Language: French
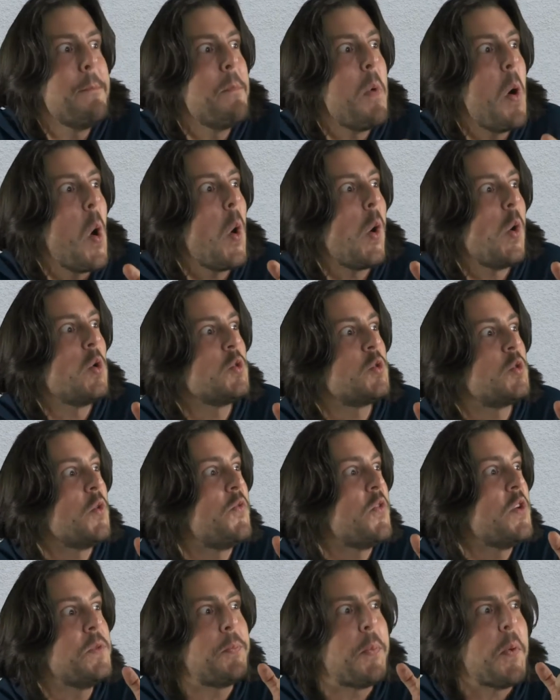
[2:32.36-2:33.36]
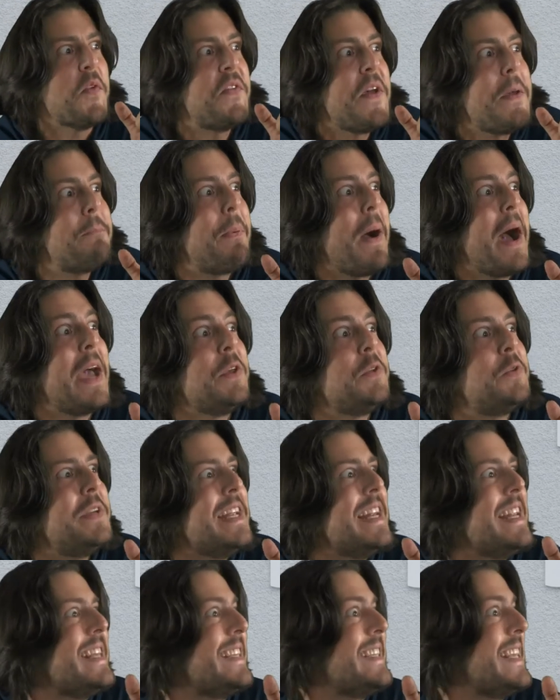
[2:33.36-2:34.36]
monde où vous ne pouvez pas
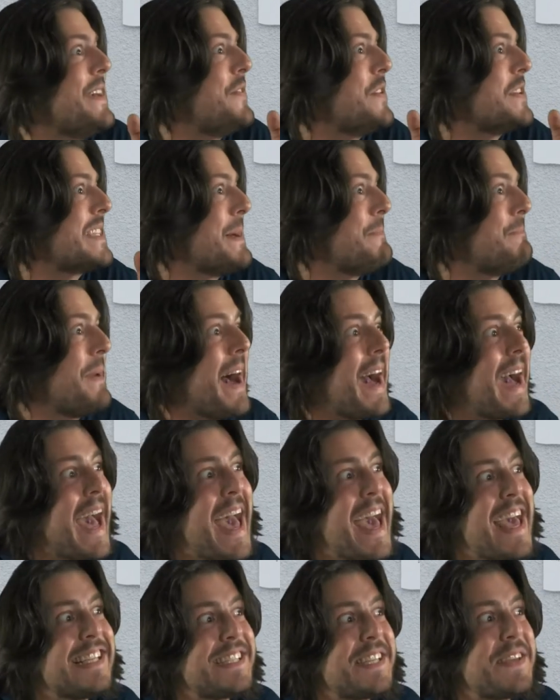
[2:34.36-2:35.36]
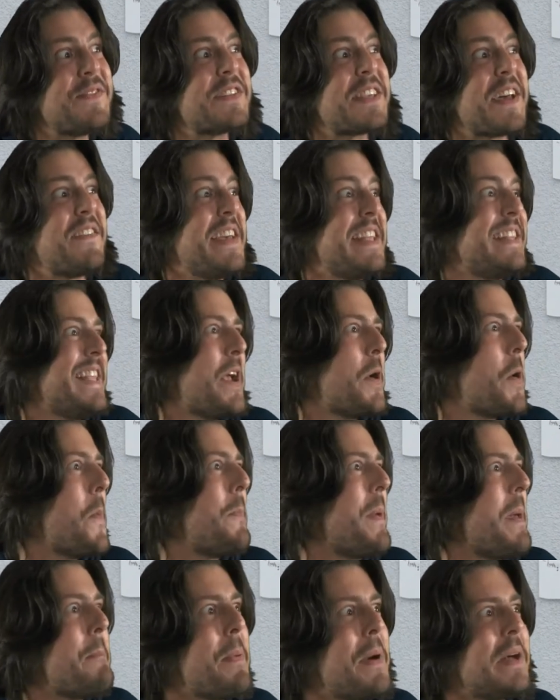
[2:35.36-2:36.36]
utiliser vos appareils si vous avez été coupé
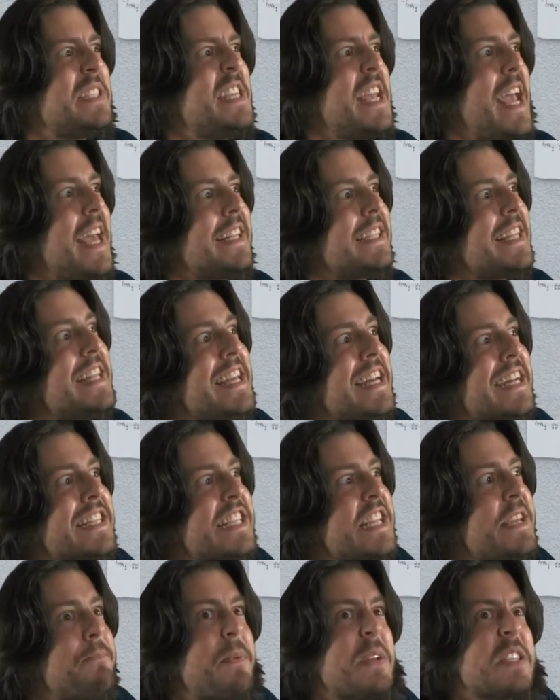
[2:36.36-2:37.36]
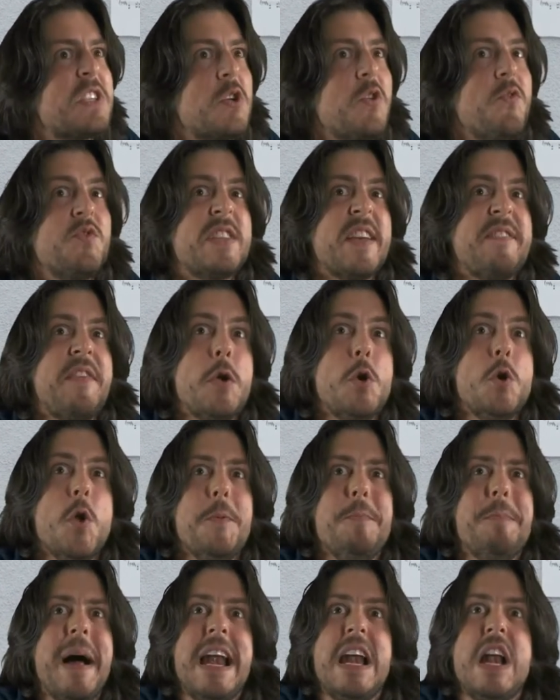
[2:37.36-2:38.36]
par Direct Energy parce que vous avez eu le
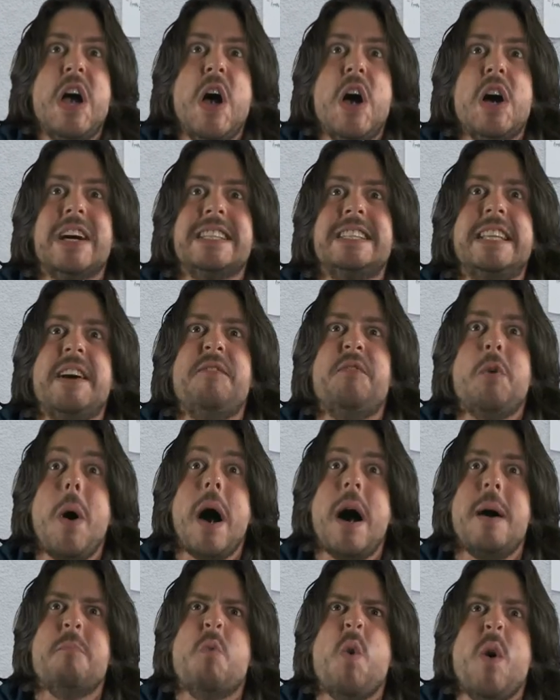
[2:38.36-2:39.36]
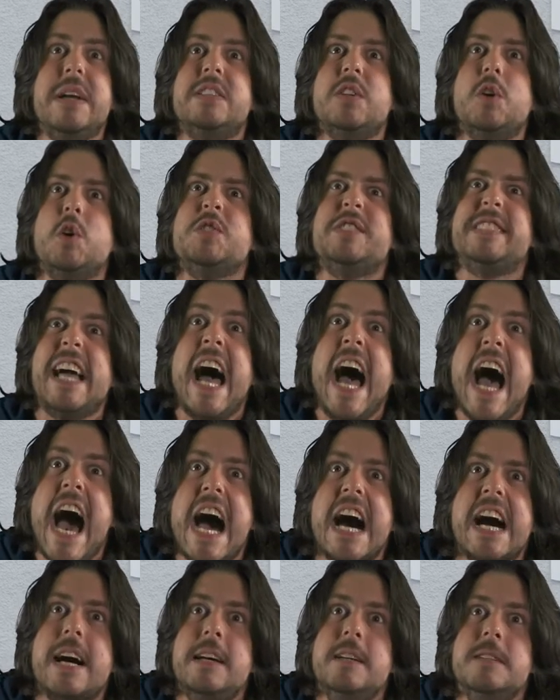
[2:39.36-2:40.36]
malheur d'avoir un mois de
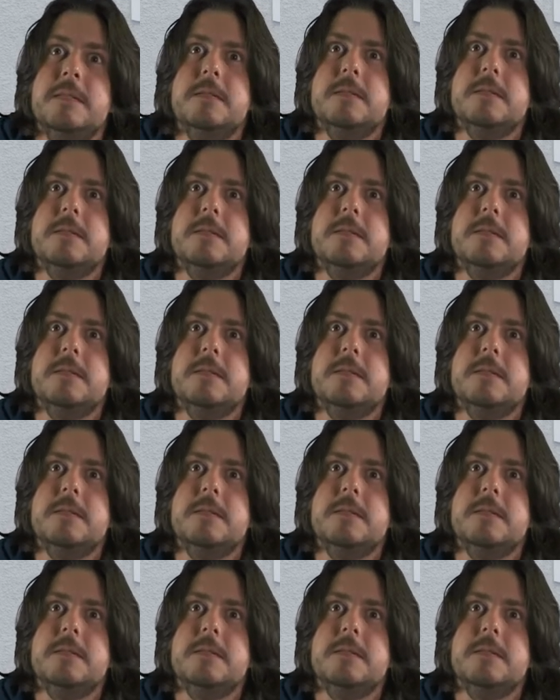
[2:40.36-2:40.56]
retard.